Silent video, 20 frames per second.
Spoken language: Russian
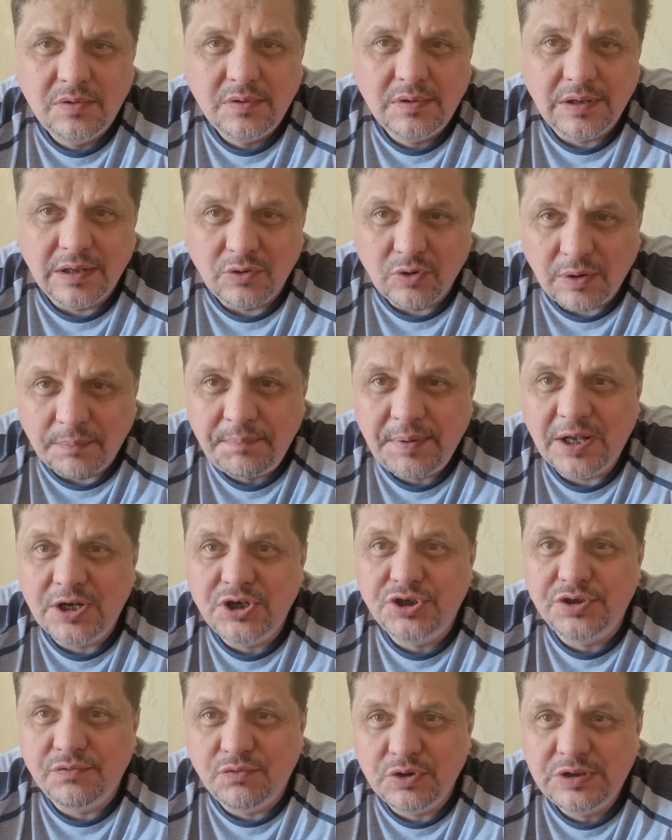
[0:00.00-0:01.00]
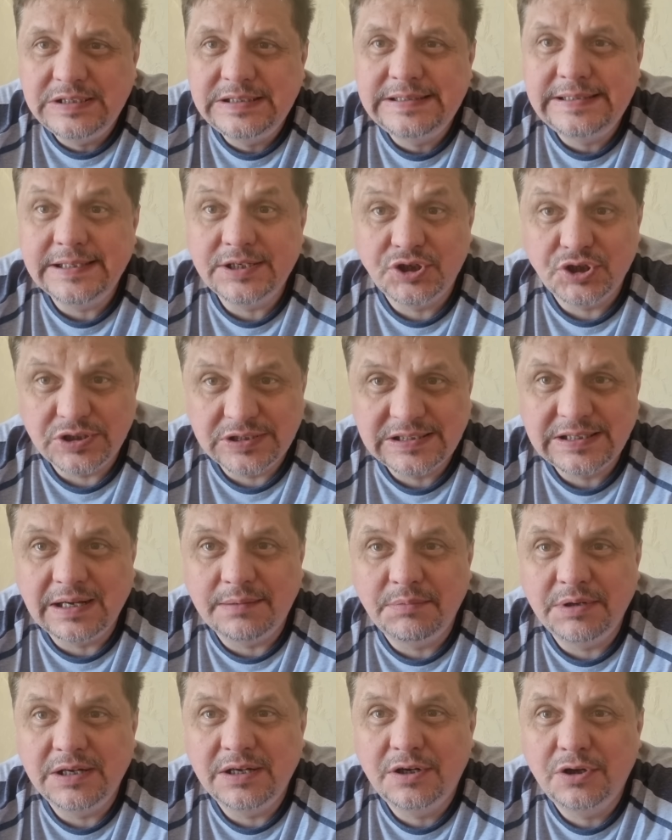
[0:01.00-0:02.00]
Да, но опять же, вот те же
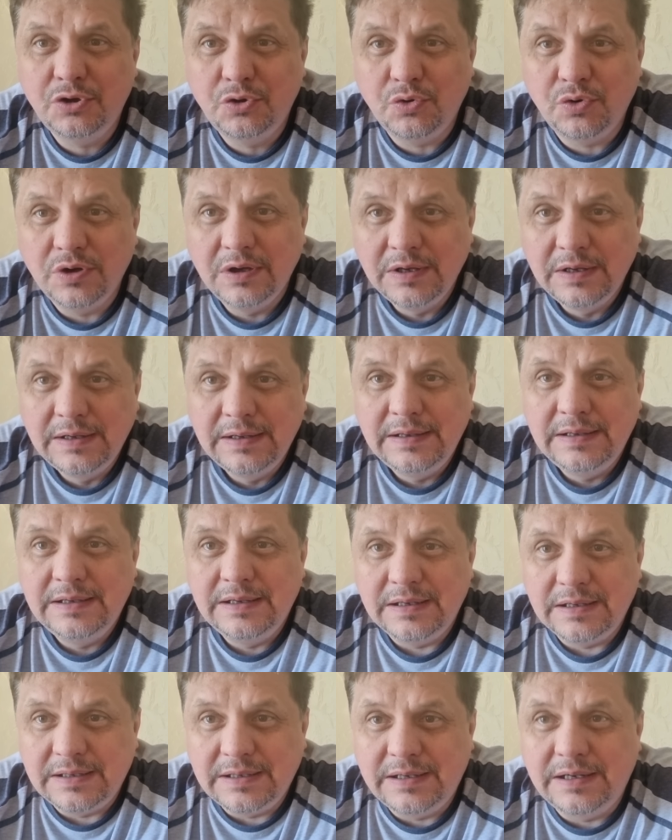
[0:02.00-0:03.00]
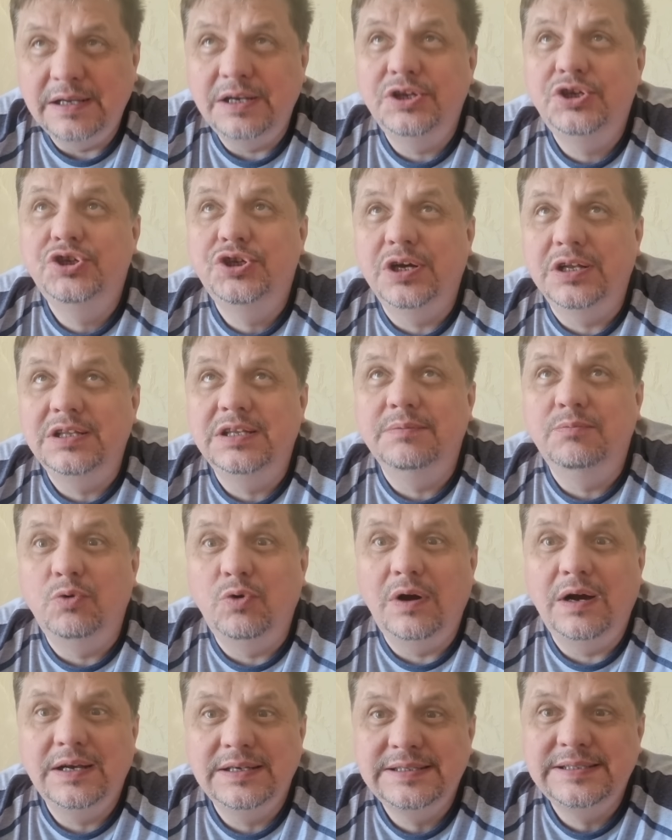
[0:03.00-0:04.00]
самые, кто э, кричат
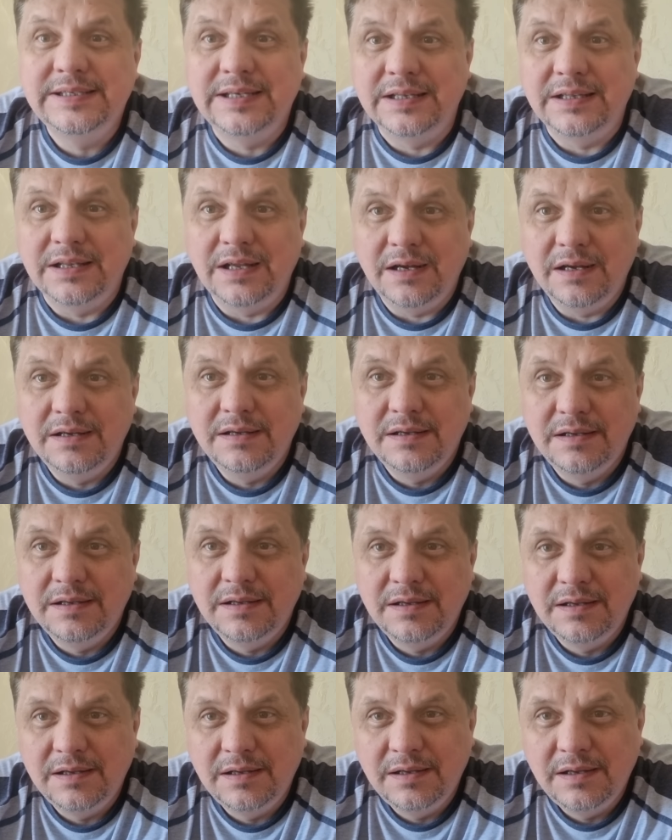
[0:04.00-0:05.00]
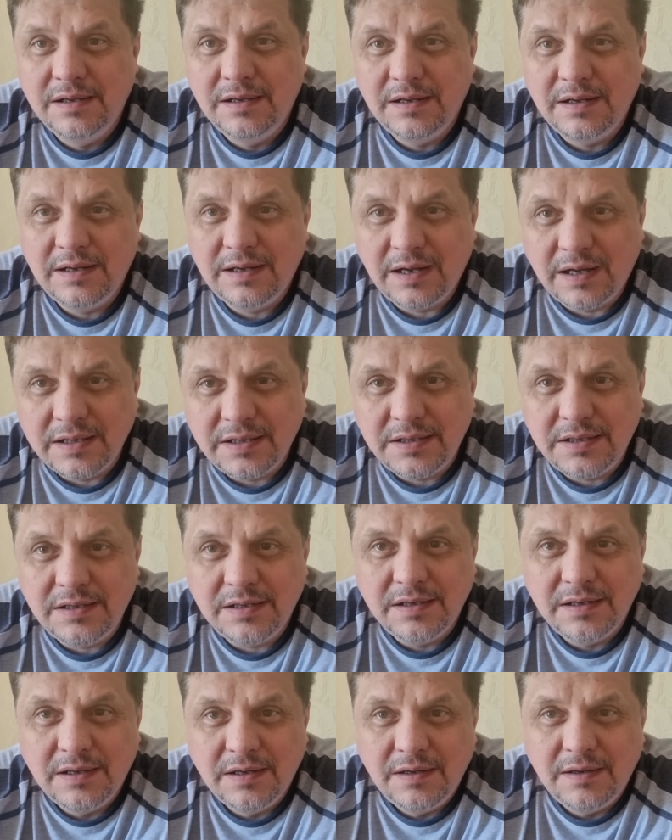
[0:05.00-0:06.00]
ему Асана,
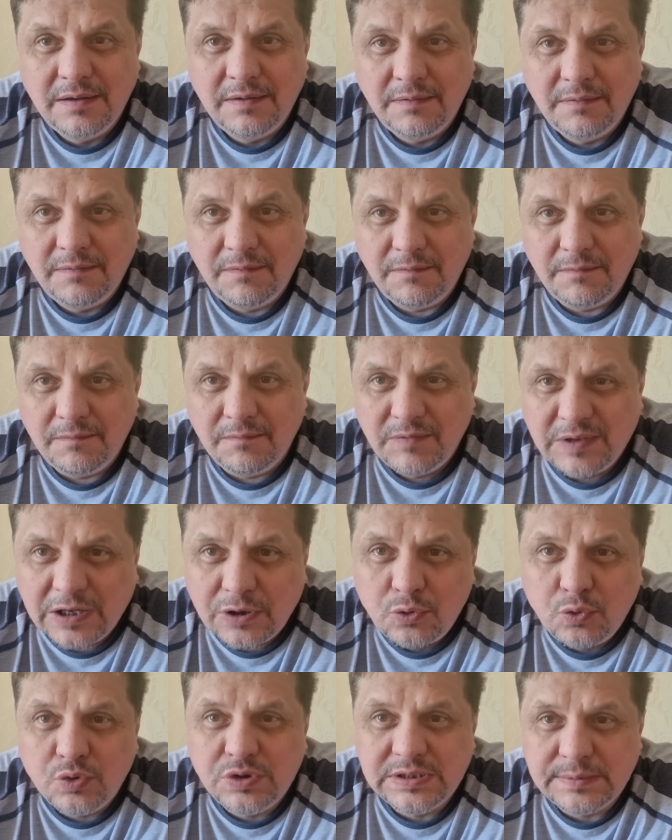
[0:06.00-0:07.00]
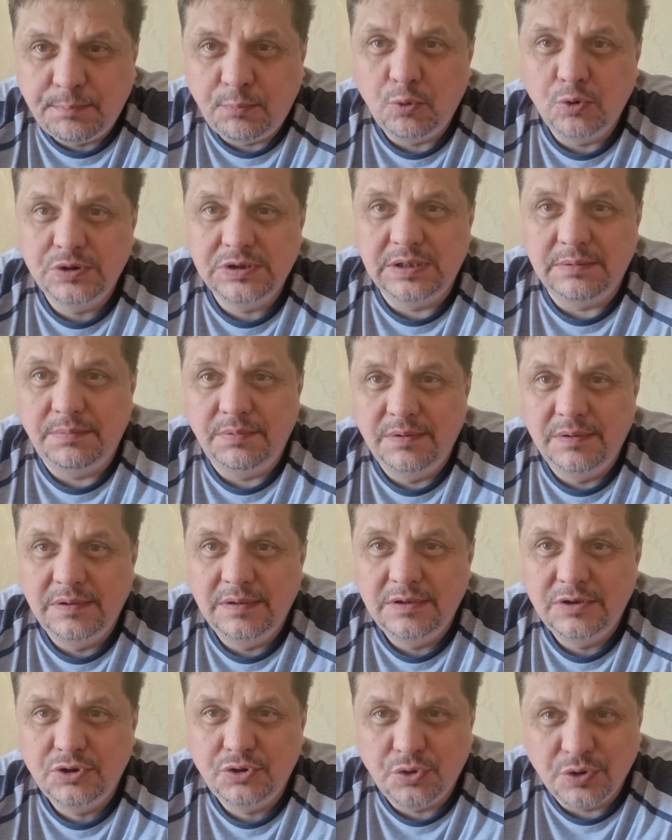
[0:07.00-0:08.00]
они найдут способ,
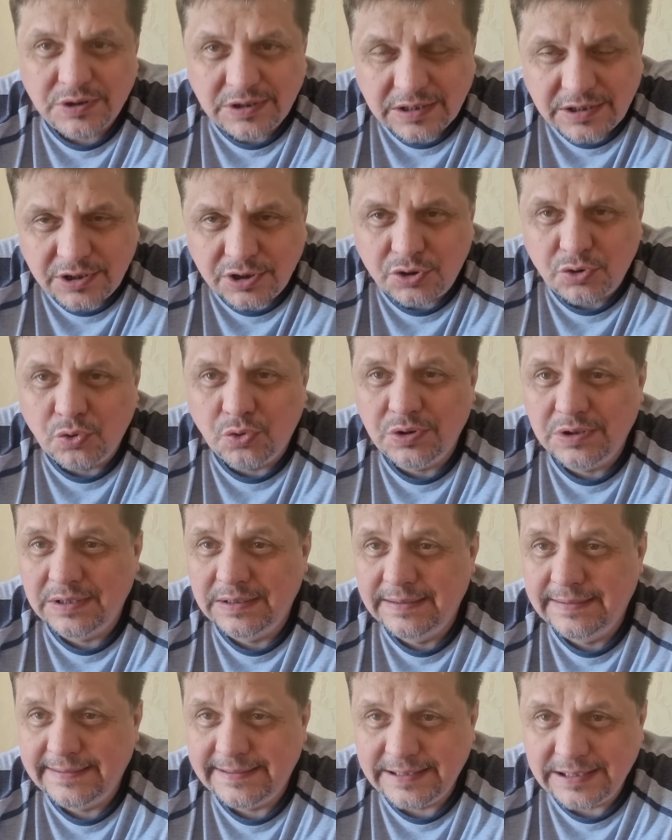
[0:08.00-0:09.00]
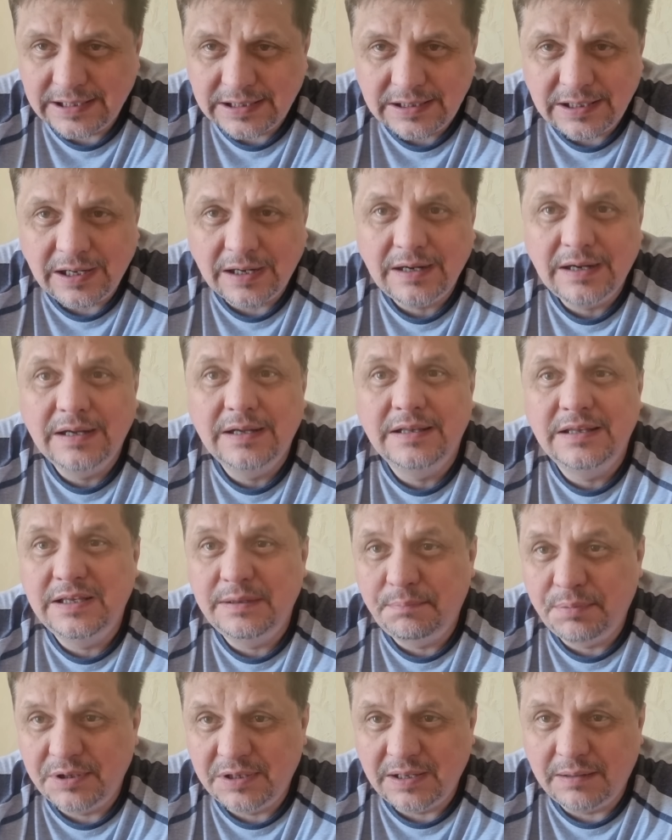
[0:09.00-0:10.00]
что это не тот, не так,
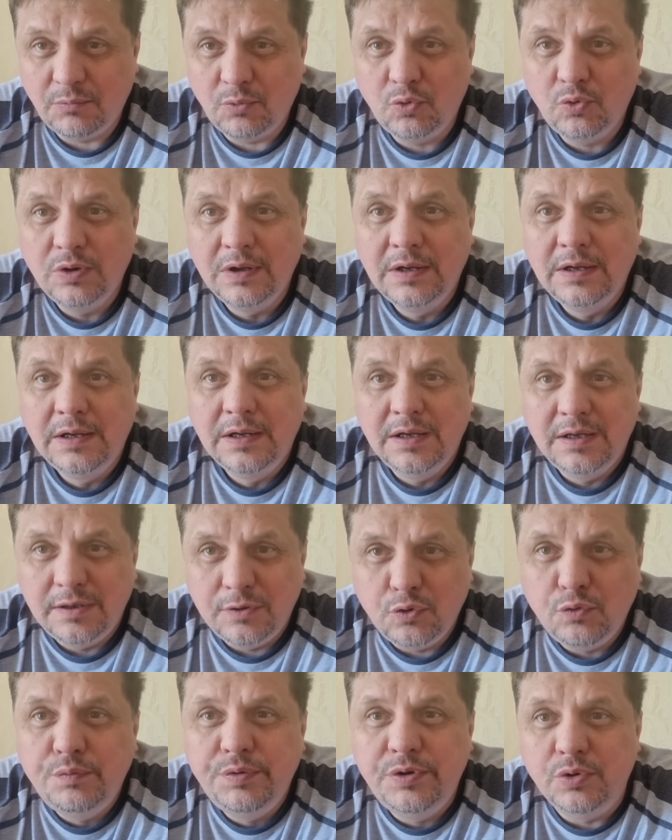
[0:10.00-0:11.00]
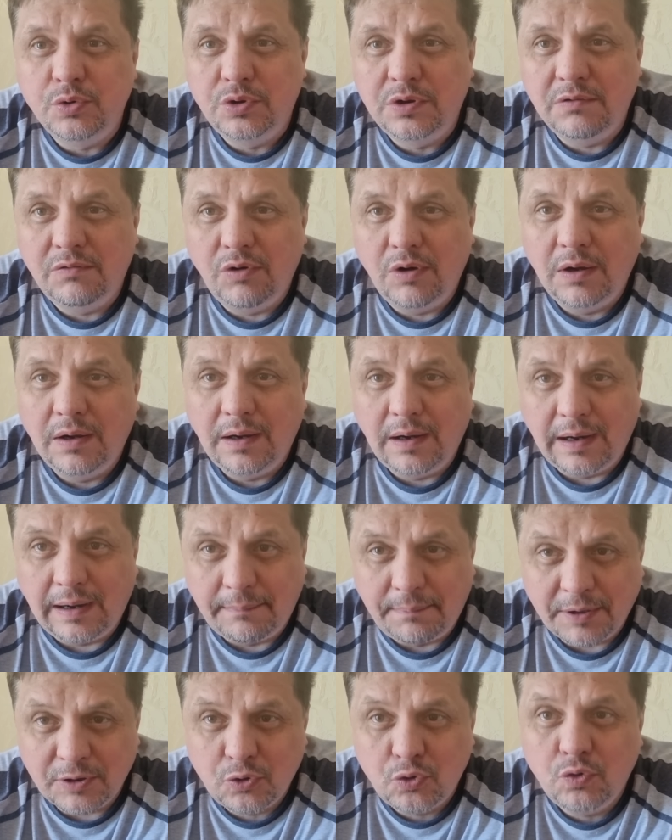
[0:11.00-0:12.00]
не потому, и убьют его. А
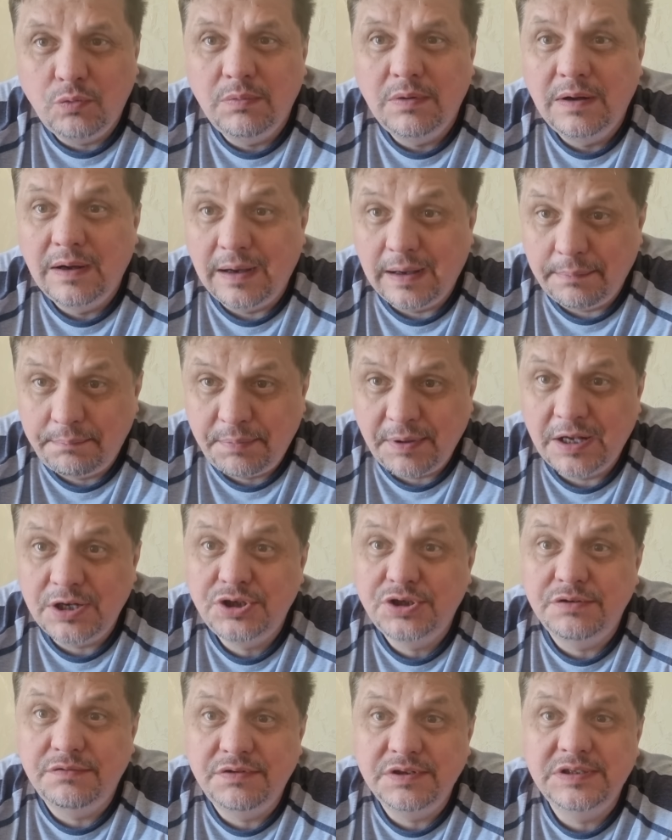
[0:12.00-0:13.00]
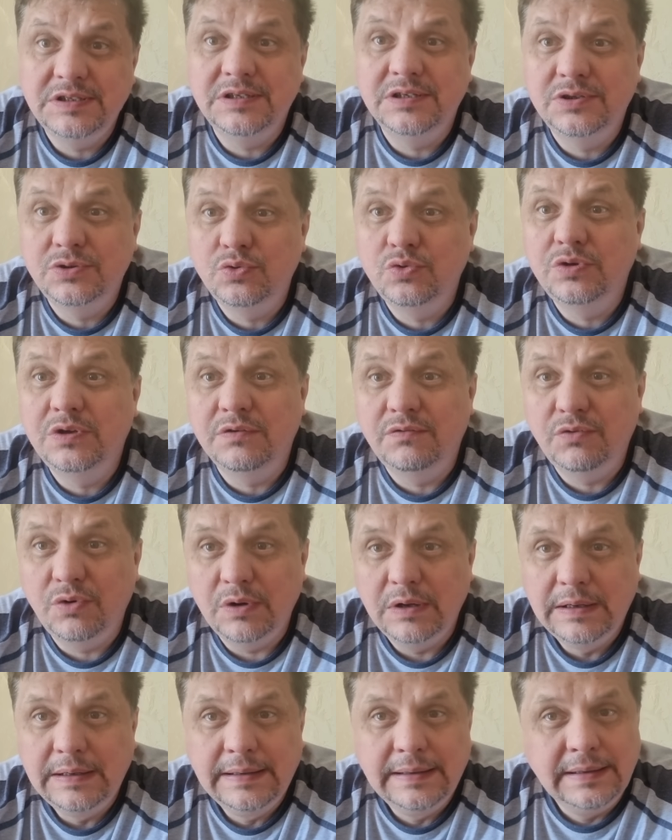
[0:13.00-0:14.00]
потом, опять же, вознесут
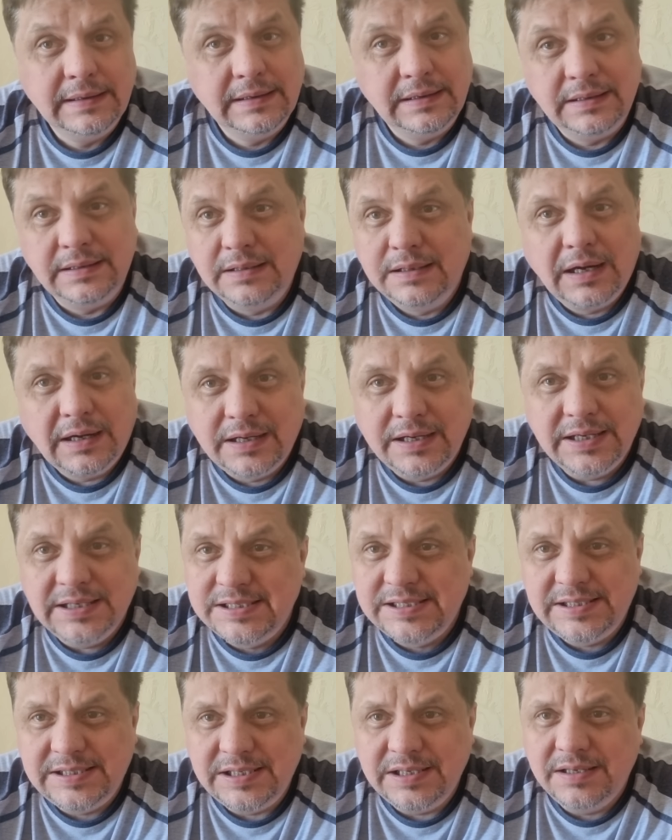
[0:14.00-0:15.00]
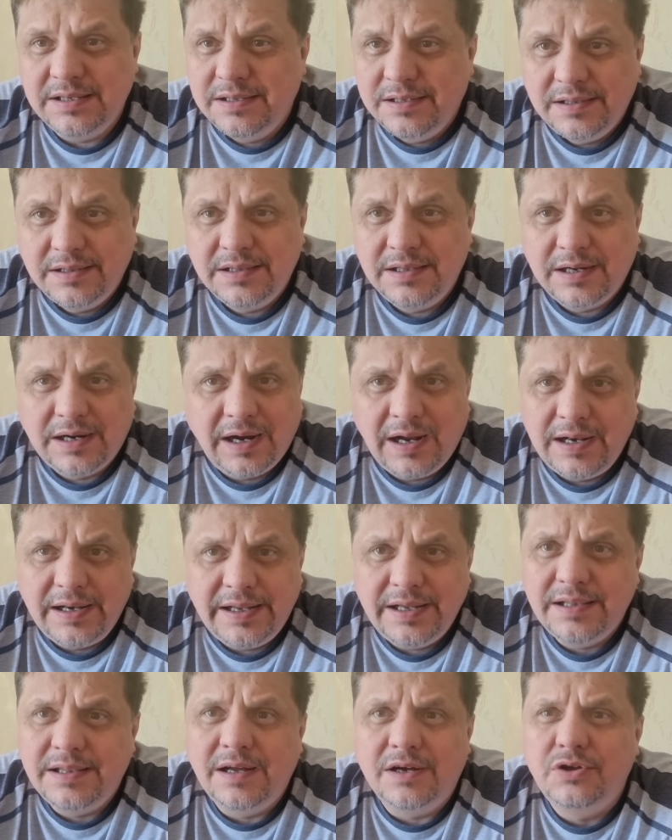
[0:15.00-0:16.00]
его на кресте, на
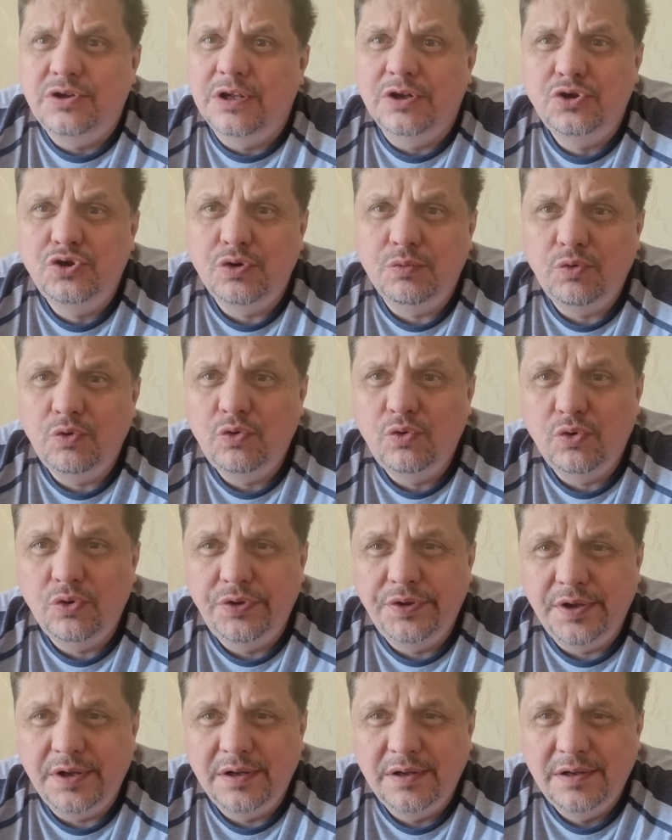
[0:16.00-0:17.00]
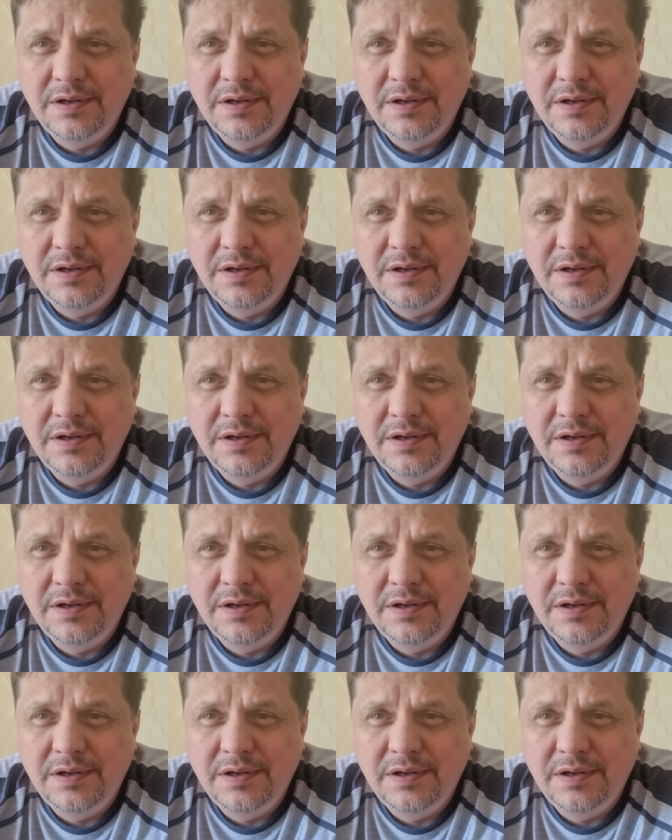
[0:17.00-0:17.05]
колено, на чем угодно.